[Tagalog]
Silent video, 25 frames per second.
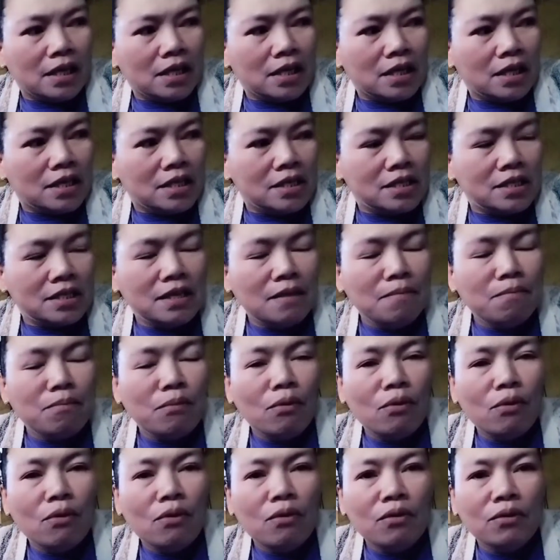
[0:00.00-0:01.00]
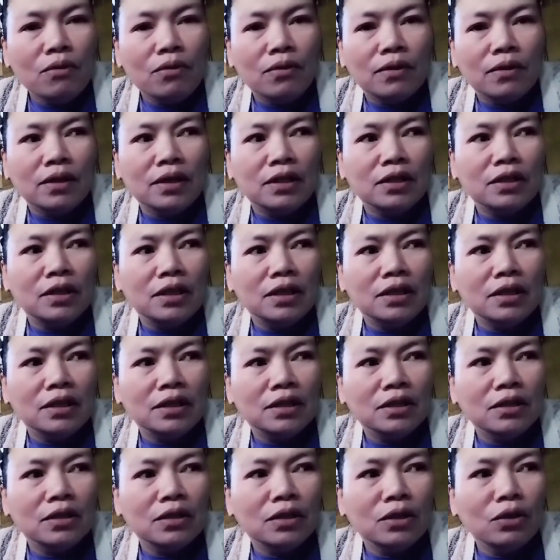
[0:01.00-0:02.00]
Cebu,
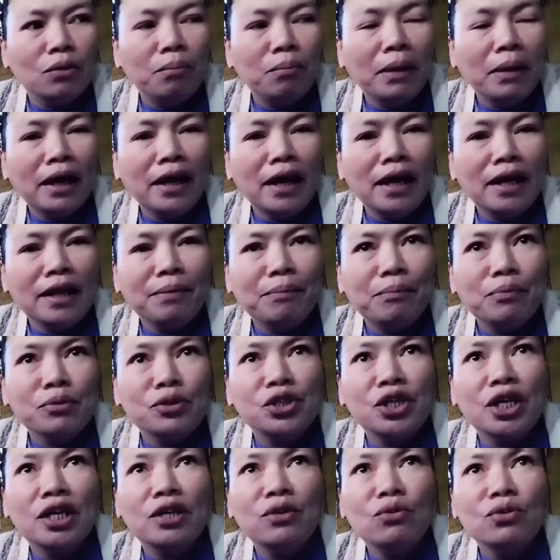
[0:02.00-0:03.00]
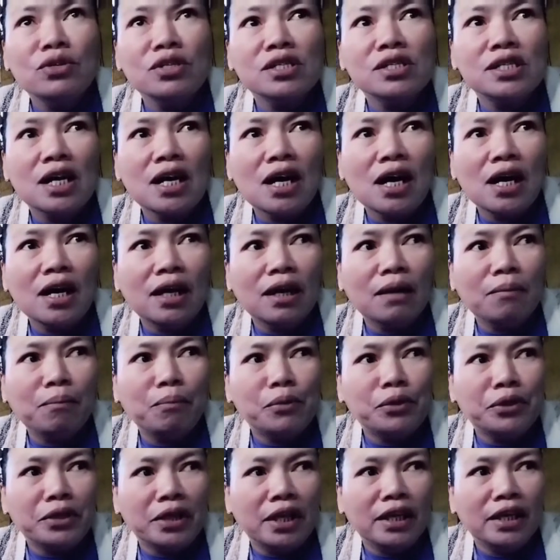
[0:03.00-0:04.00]
Overnight po siya doon sa
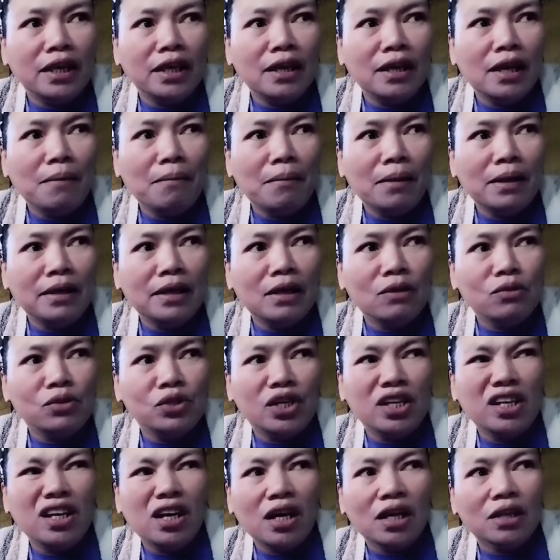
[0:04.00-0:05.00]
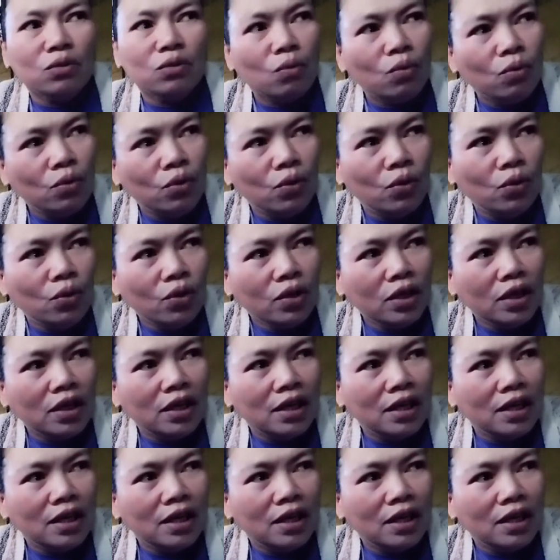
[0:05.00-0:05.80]
airport, hindi naman daw siya nakatulog.